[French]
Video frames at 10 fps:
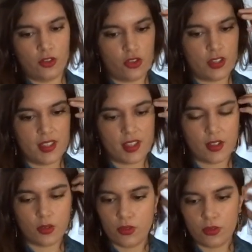je dirais
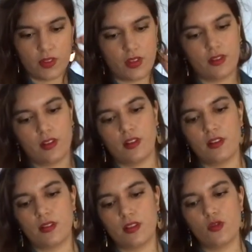que donc c'est ces
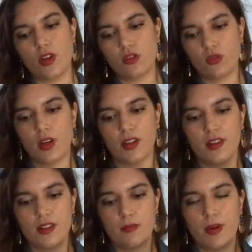situations
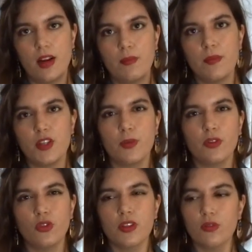archétypales, mais je
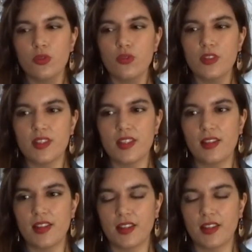pense qu'au niveau du style, il y